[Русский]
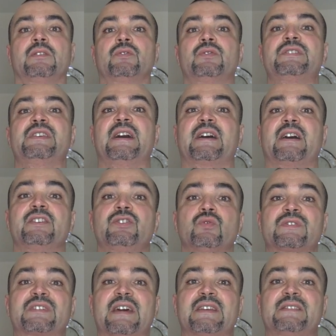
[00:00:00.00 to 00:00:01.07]
Друзья,
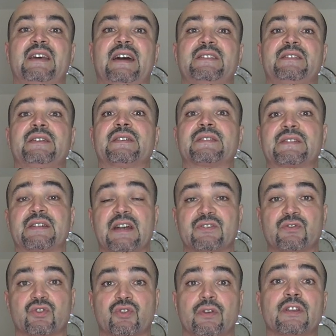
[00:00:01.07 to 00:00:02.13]
хочу сказать
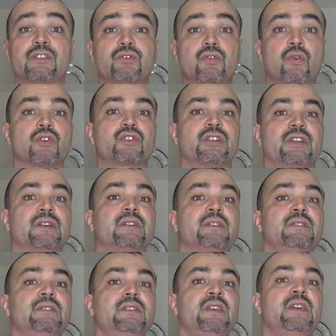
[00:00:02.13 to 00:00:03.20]
сразу, что я тоже
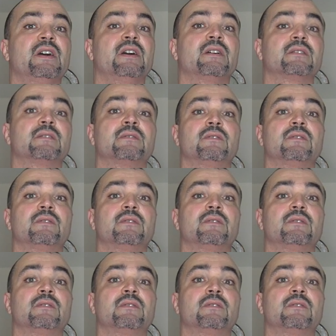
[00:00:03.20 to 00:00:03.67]
не